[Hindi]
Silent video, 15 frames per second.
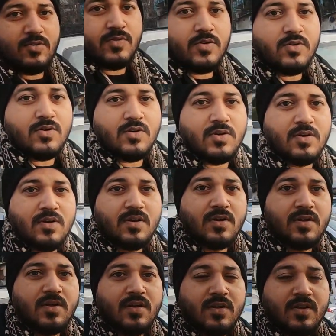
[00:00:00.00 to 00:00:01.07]
व्यू
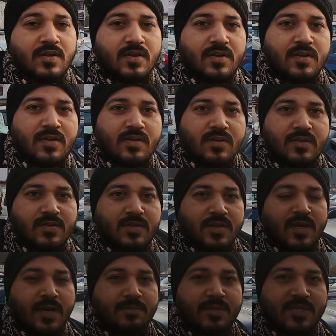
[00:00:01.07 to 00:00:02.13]
ये
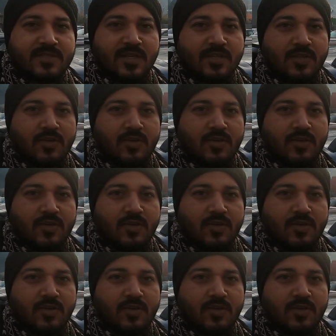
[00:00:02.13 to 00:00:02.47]
आप देख सकते